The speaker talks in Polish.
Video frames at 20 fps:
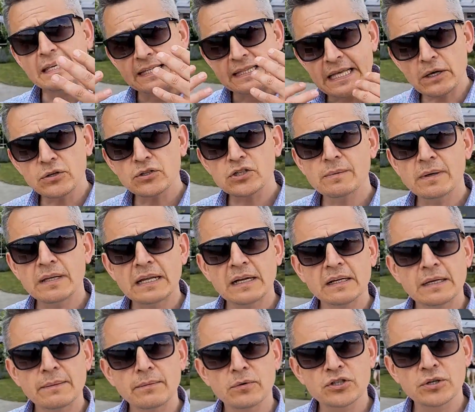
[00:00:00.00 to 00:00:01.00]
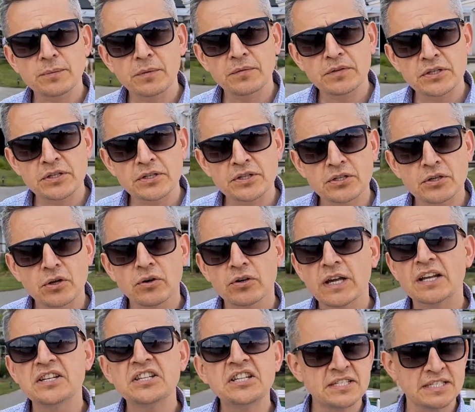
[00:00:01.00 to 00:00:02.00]
I ta osoba nagle może powiedzieć: No,
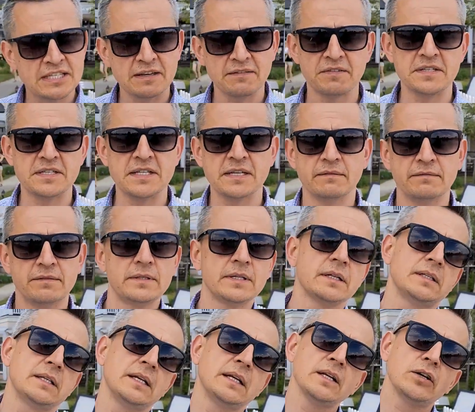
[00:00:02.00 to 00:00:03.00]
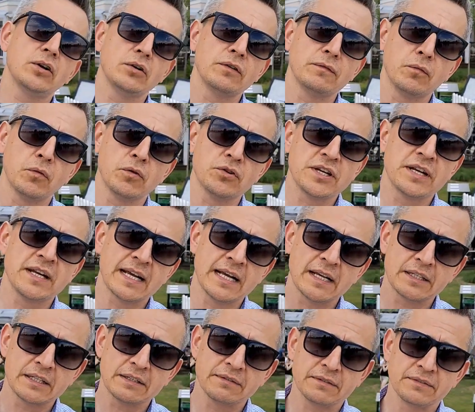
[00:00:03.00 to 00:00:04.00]
ja nic nie widzę, widzę tylko i wyłącznie
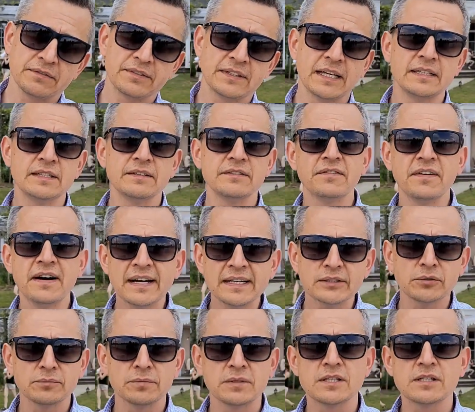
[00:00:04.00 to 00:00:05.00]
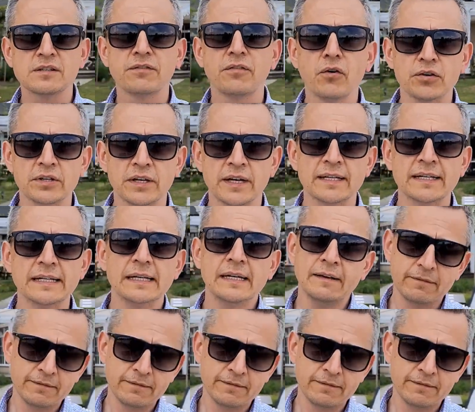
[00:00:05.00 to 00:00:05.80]
negatywy. Wtedy warto mieć swoje.